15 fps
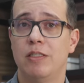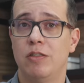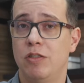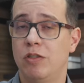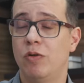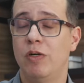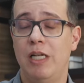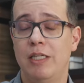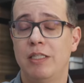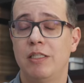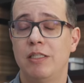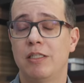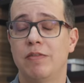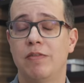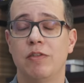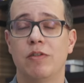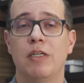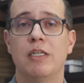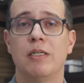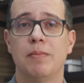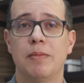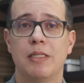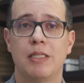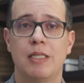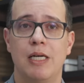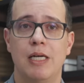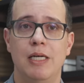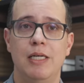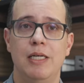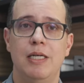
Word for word: no eletroencefalograma, tá?